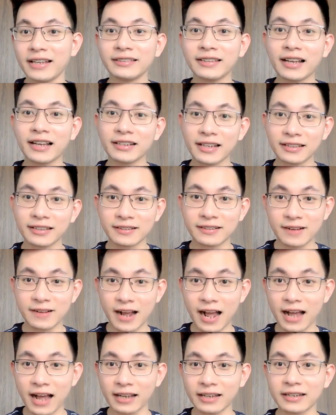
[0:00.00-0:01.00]
Tác nhân thứ
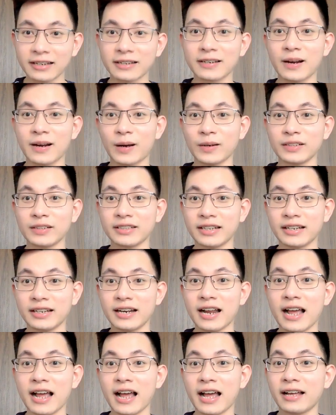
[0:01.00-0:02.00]
hai đó chính
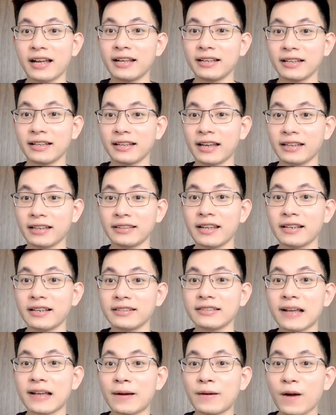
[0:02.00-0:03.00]
là cái tiếng
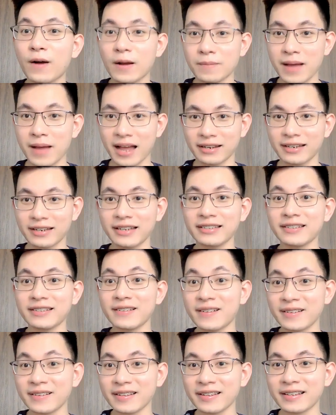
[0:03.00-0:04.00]
sáo gọi bạn đi
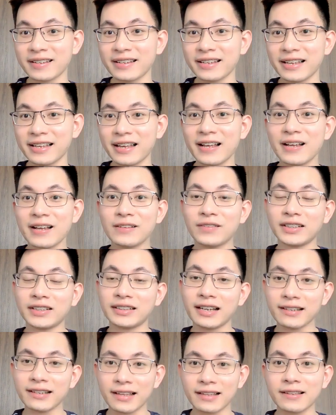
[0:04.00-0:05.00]
chơi. Và
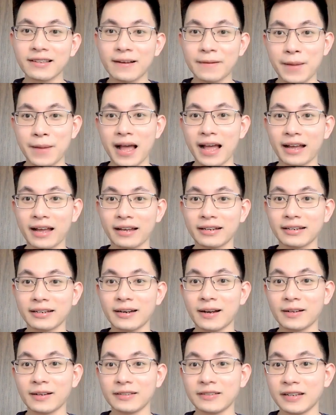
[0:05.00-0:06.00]
tác nhân thứ ba
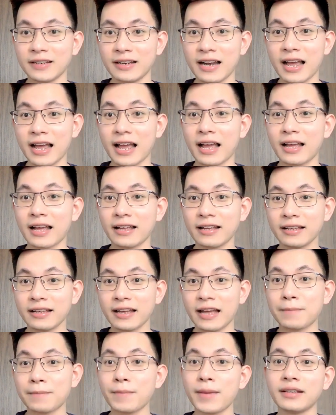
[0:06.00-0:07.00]
đó chính là
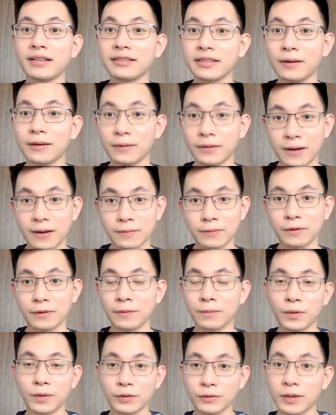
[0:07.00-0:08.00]
cái men rượu nồng của
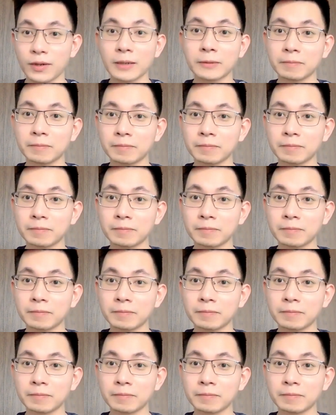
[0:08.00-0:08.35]
mùa xuân.